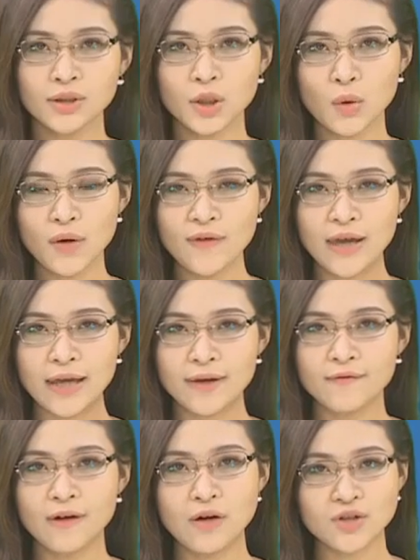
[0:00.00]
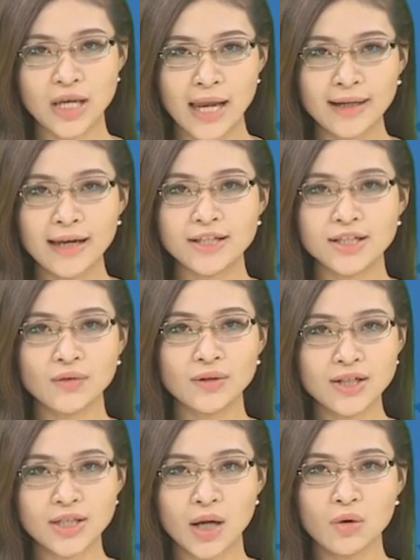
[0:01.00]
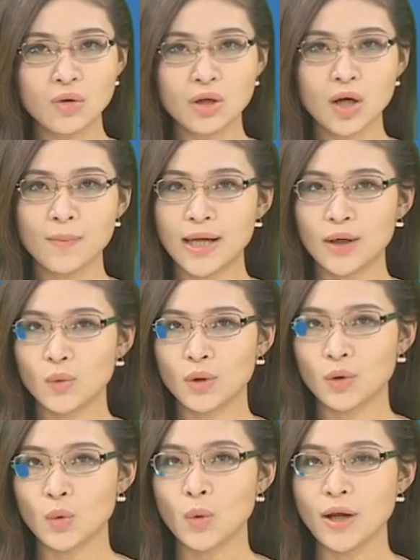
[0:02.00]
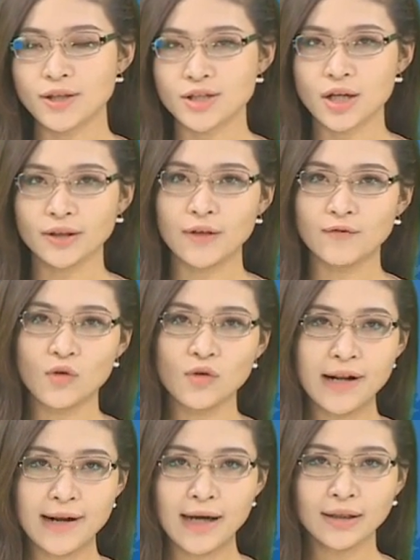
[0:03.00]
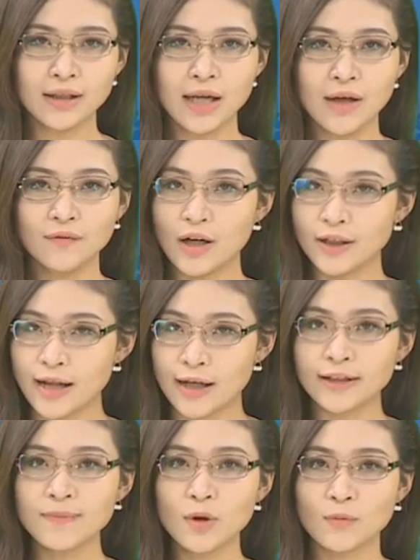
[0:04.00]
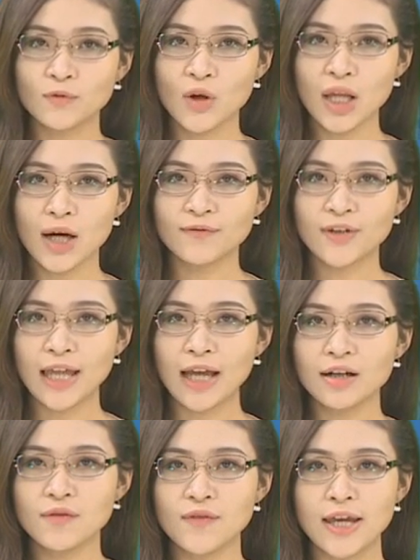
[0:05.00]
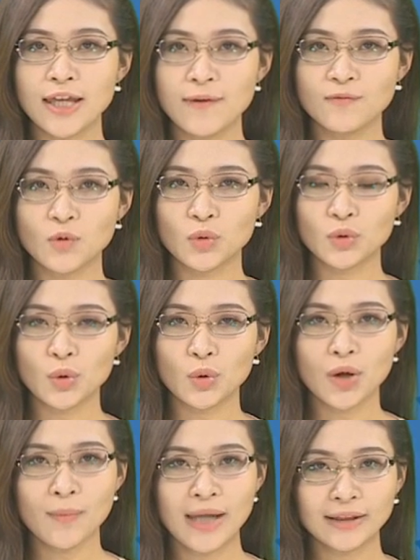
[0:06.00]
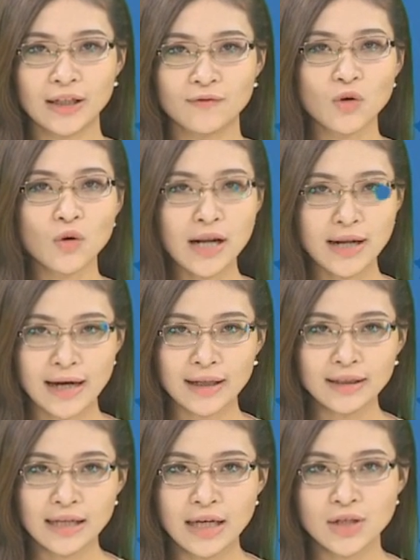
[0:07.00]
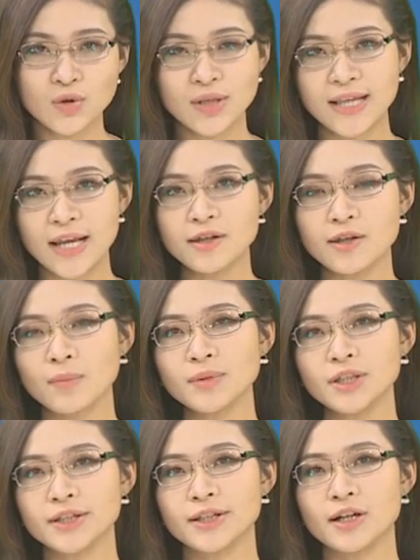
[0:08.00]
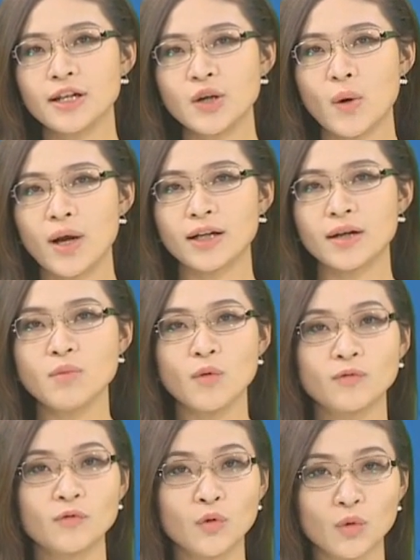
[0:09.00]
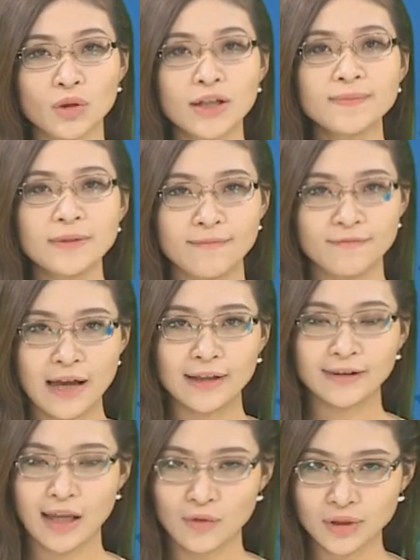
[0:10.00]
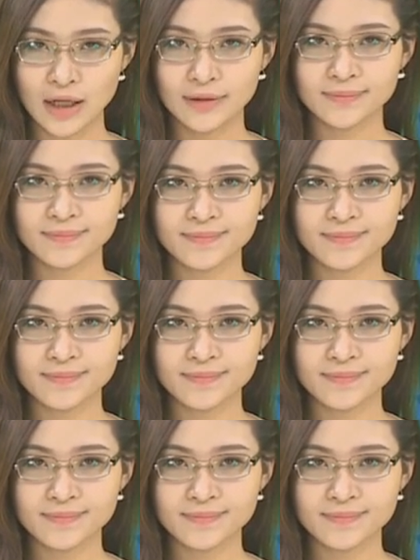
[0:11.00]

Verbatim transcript: Thưa quý vị, vào sáng ngày 6 tháng 6, Công an quận Ngũ Hành Sơn, thành phố Đà Nẵng vẫn đang tiếp tục phối hợp với các đơn vị nghiệp vụ thuộc Công an thành phố Đà Nẵng truy xét nhóm người có liên quan đến một vụ cướp tiệm vàng táo tợn.